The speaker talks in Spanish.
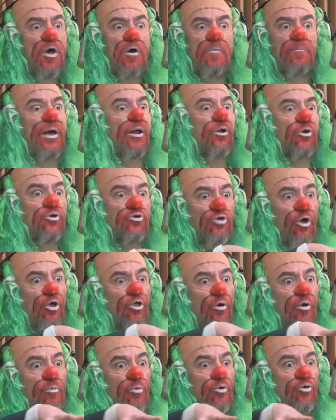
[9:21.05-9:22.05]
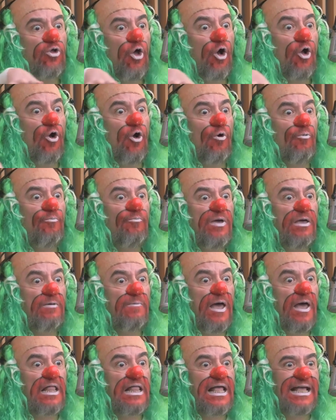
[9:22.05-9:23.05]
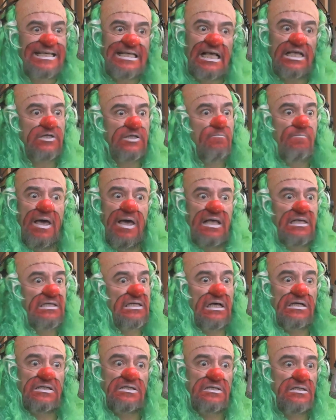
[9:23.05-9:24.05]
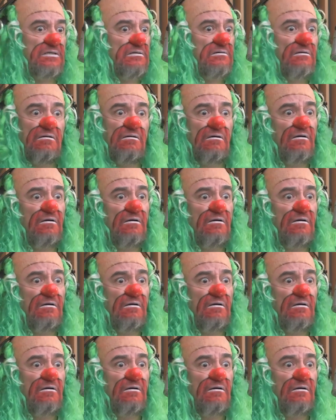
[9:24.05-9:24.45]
pero todo el mundo convive en esas mesas.